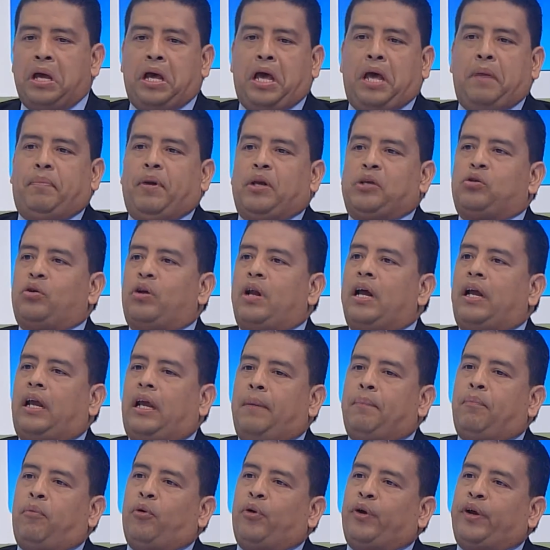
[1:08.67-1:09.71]
Hay personas
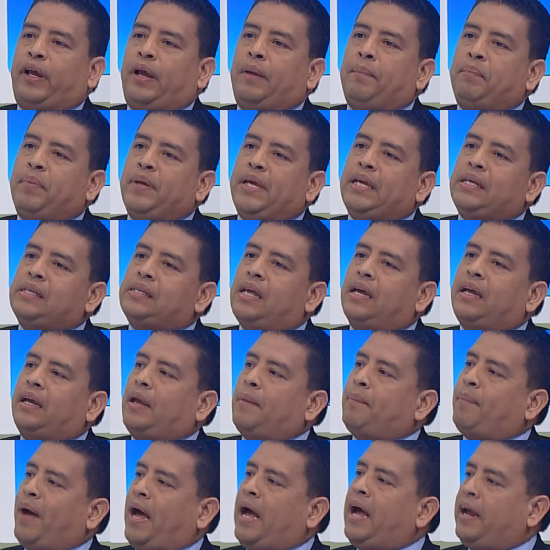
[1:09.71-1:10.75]
que porque piensan
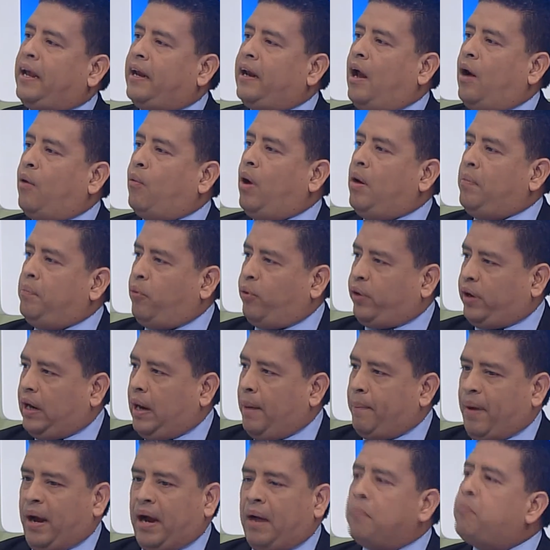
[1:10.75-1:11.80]
que pagan el agua, porque
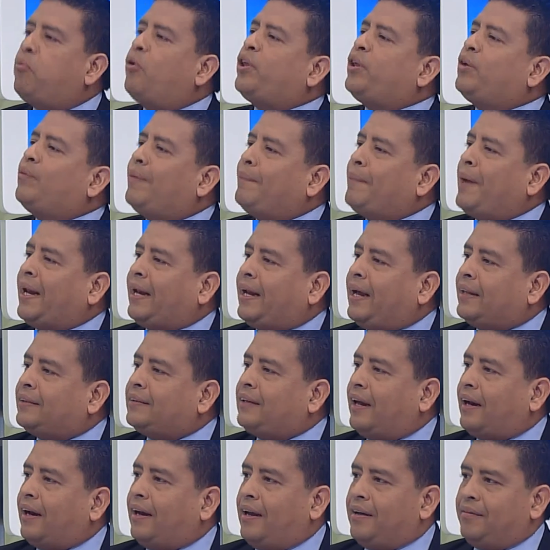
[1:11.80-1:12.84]
la pagan, pueden
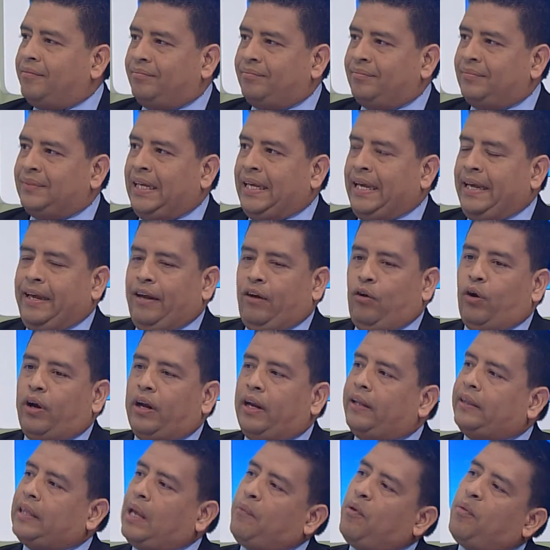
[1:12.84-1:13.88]
malgastarla. Lo que
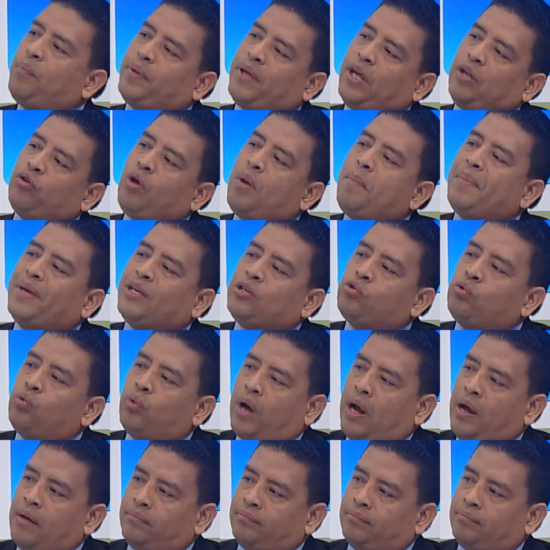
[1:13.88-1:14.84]
le estamos pidiendo es mesura.